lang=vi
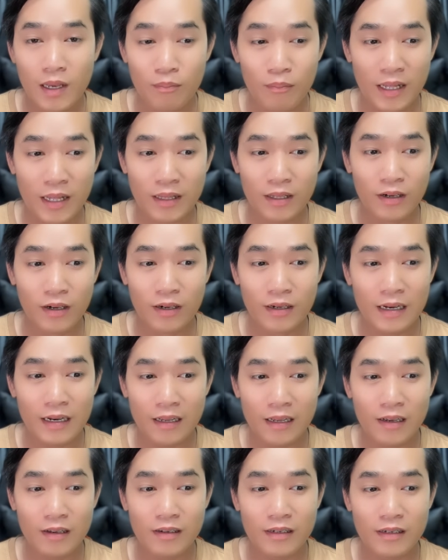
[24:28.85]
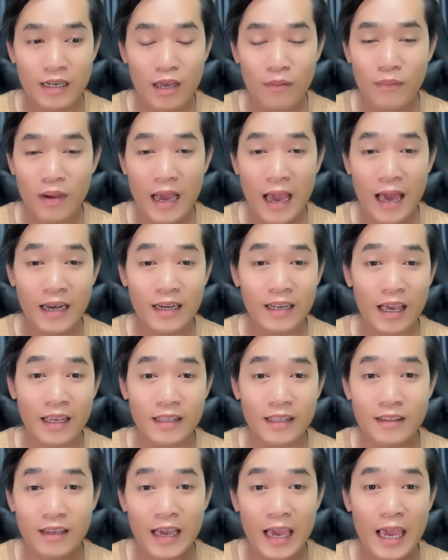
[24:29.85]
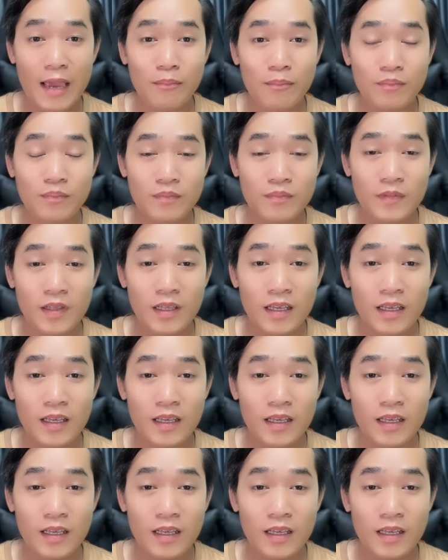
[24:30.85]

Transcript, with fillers: Mà thường là người, nếu mà anh nghĩ tới em